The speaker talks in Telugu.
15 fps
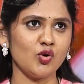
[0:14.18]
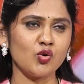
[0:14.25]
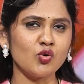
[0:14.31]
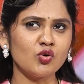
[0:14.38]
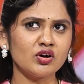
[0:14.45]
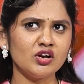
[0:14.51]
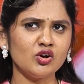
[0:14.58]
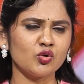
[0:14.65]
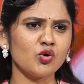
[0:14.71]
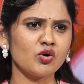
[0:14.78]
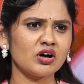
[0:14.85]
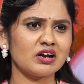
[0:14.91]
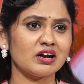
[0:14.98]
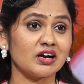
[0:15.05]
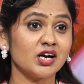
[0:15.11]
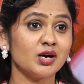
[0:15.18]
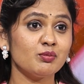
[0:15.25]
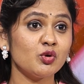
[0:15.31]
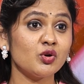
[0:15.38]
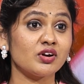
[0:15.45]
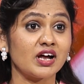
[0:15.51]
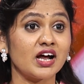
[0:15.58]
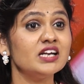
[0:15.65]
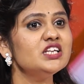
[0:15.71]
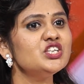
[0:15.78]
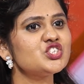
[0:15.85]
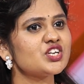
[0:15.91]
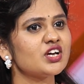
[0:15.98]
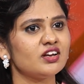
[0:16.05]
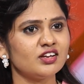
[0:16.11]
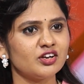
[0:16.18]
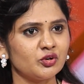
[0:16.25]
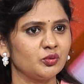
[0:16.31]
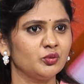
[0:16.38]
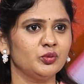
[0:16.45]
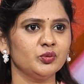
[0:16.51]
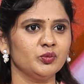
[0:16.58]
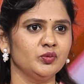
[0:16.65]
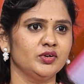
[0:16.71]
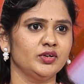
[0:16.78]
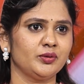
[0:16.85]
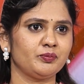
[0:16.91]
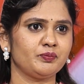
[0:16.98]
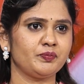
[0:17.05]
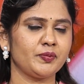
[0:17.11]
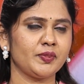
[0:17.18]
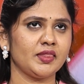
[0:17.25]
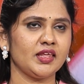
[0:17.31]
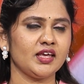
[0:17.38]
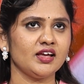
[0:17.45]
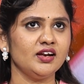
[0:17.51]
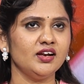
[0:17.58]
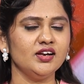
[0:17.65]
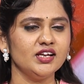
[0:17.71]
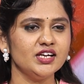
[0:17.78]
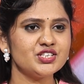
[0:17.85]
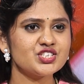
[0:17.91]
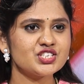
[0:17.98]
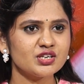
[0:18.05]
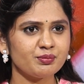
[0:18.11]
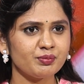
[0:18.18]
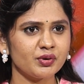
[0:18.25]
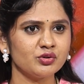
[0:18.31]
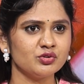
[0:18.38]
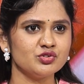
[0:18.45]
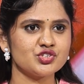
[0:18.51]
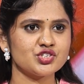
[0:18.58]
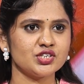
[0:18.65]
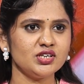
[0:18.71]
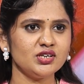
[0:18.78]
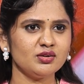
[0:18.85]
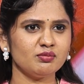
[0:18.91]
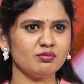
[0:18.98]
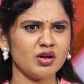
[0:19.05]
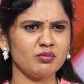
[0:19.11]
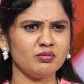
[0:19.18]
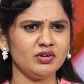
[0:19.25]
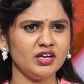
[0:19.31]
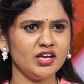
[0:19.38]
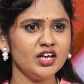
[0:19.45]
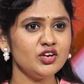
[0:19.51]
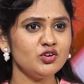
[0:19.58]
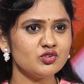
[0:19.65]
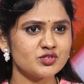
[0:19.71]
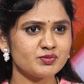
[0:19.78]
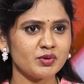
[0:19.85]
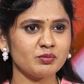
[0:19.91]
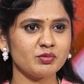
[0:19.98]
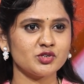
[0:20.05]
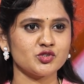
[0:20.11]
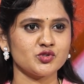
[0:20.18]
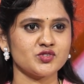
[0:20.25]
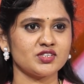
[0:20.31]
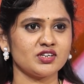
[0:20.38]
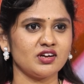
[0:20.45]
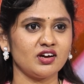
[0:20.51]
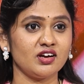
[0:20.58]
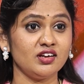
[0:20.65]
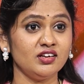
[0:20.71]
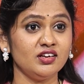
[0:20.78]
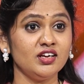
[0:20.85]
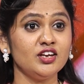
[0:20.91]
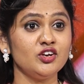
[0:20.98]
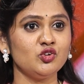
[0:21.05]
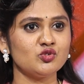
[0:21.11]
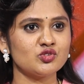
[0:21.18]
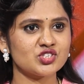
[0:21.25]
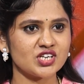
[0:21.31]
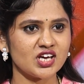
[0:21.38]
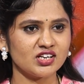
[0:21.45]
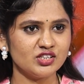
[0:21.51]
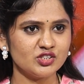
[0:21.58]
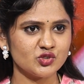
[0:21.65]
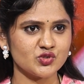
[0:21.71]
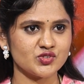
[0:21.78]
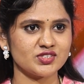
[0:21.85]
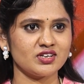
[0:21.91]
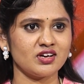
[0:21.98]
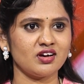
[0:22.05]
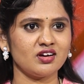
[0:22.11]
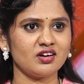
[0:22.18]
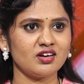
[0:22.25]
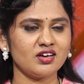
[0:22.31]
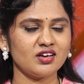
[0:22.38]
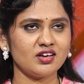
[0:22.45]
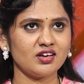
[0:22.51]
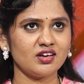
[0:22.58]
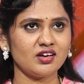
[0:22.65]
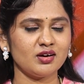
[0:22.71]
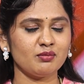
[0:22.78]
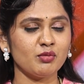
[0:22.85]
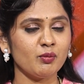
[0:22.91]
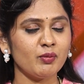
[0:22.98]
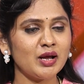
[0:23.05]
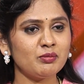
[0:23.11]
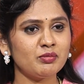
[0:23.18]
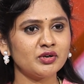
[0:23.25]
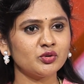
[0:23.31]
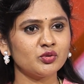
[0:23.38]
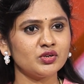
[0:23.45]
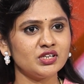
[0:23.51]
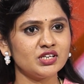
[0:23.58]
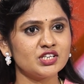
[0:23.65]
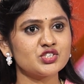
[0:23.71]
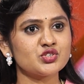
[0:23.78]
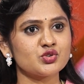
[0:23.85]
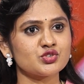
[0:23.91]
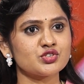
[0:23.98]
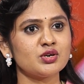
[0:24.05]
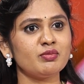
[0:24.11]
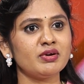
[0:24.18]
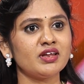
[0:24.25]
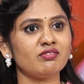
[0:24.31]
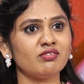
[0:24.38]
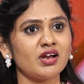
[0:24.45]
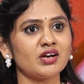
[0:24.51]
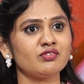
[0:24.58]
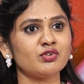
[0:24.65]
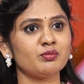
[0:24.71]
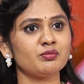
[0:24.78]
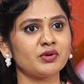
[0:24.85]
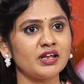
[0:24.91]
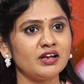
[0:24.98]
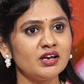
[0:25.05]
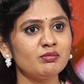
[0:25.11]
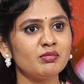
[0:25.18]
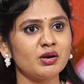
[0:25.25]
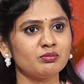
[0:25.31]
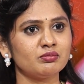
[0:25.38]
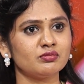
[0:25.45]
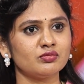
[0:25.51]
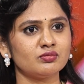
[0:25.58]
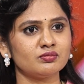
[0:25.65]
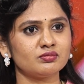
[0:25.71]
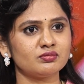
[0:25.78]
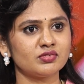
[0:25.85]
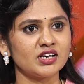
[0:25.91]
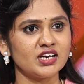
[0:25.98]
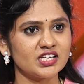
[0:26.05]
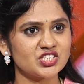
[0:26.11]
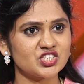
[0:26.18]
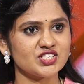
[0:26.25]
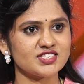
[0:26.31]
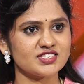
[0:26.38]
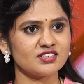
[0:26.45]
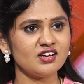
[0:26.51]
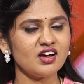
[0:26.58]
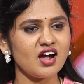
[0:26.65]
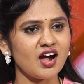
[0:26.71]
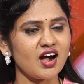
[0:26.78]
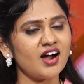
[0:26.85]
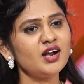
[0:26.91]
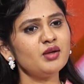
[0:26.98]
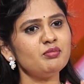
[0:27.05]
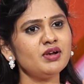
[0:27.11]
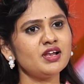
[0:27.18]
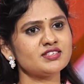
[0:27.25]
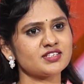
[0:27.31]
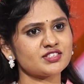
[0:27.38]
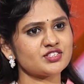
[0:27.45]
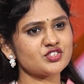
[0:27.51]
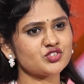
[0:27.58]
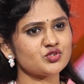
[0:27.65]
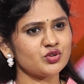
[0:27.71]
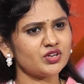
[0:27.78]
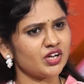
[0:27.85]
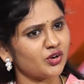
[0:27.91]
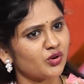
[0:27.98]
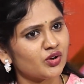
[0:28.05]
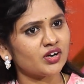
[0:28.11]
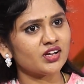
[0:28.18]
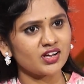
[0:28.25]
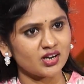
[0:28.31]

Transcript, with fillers: ఒక్కొక్కరు ఒక్కొక్క రంగంలో రాణించాలి అనుకుంటూ ఉంటారు లేచినప్పటి నుంచి మనం ఏ న్యూస్ పేపర్ చూసినా ఏ న్యూస్ ఛానల్ చూసినా మొబైల్ పట్టుకుని ఏ సోషల్ మీడియా ప్లాట్ఫామ్కి వెళ్ళి మనం క్లిక్ చేసిన ఆడపిల్ల సక్సెస్ స్టోరీ ఎక్కడొక్కడ